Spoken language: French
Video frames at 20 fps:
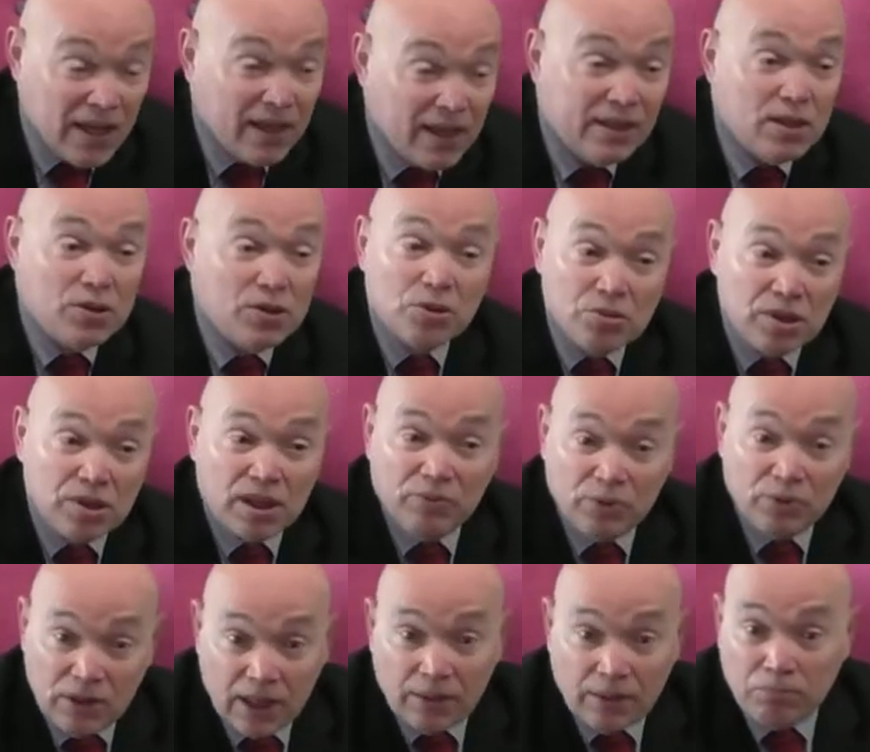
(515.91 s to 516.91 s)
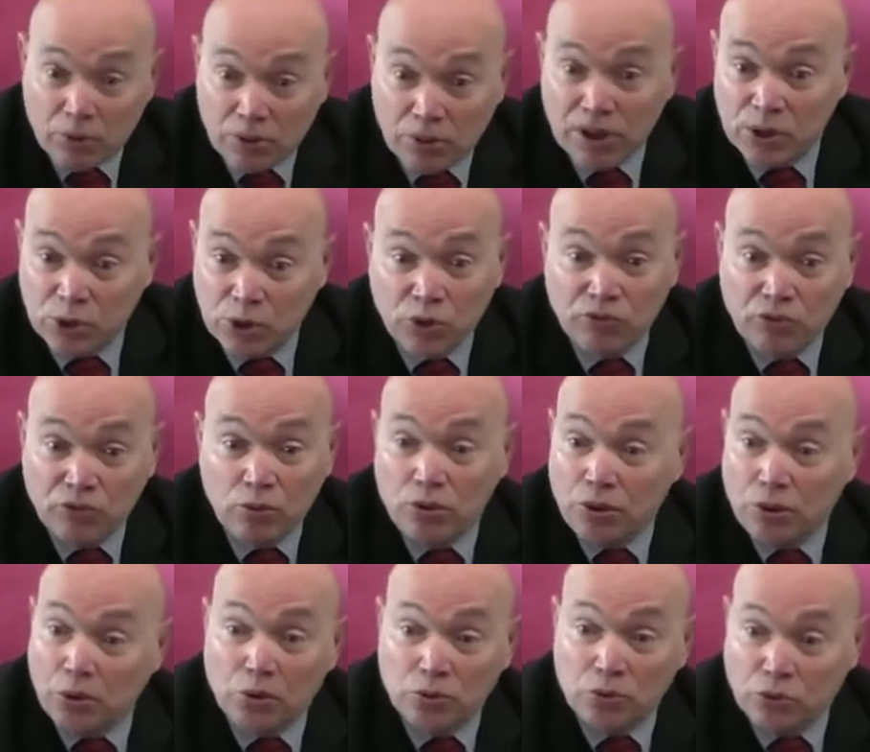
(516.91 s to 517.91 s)
Qu'est-ce que ça veut dire pour ces chevaux de
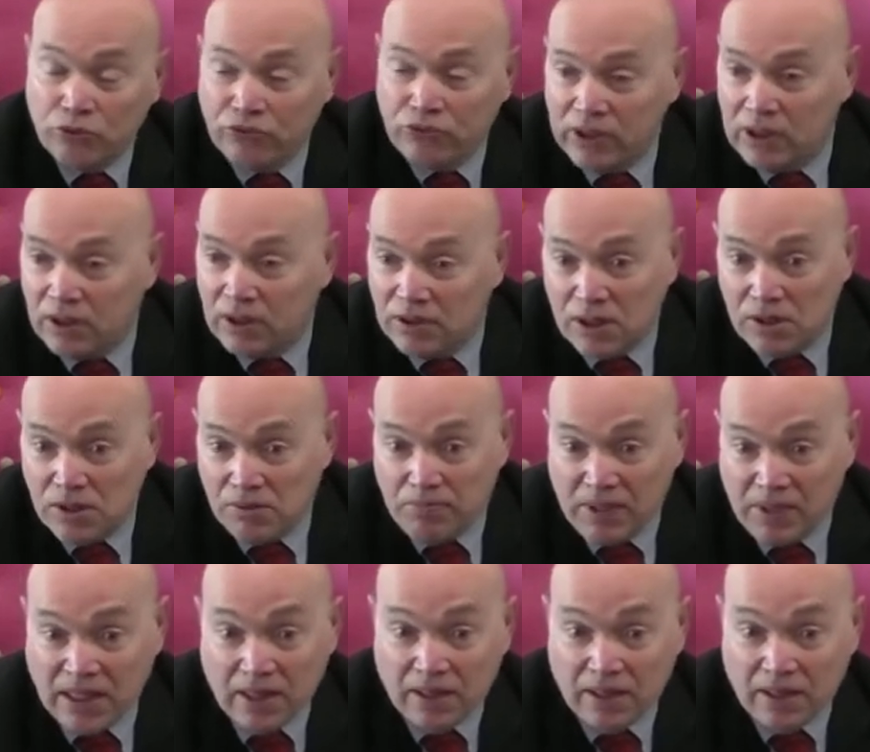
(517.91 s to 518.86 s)
se retrouver dans des mines